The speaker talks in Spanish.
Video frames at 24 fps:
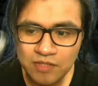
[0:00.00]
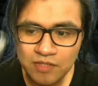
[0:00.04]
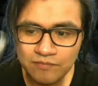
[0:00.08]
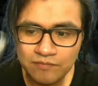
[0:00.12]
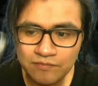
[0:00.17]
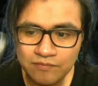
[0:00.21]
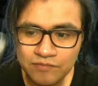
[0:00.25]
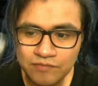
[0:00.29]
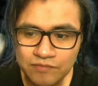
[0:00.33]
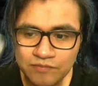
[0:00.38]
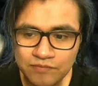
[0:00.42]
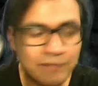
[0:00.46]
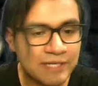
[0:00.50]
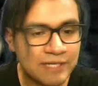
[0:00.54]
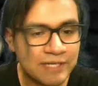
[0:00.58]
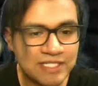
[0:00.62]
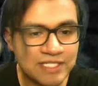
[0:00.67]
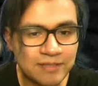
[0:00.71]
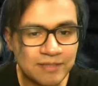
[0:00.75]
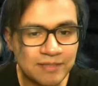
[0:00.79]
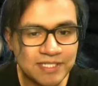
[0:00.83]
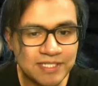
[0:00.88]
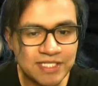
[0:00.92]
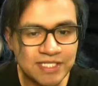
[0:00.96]
Sí, para
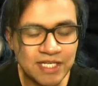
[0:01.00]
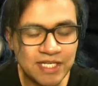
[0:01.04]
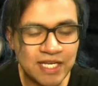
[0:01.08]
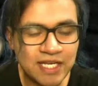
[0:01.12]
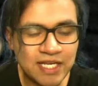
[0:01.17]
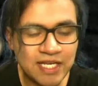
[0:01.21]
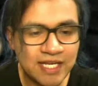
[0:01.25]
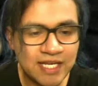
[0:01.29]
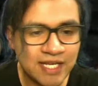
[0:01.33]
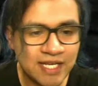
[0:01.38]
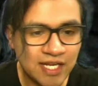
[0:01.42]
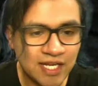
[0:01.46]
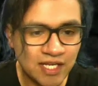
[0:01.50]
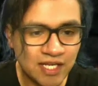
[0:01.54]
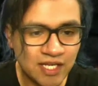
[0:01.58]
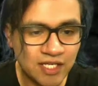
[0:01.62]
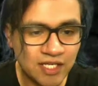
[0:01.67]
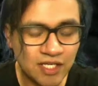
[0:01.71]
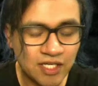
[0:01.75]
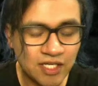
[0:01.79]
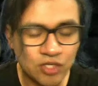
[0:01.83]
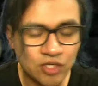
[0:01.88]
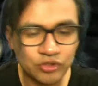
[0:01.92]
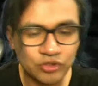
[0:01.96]
saber si eh,
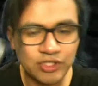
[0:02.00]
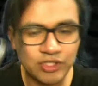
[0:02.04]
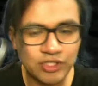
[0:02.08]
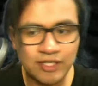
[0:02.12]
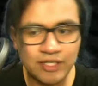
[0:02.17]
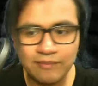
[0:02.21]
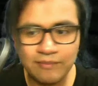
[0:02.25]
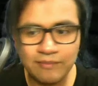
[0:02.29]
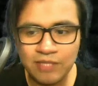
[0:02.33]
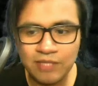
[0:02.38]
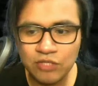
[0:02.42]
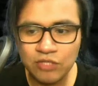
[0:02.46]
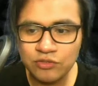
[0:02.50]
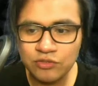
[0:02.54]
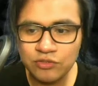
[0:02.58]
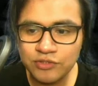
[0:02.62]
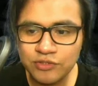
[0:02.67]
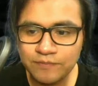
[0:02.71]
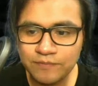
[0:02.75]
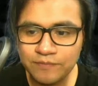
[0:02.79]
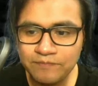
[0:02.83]
contienen virus.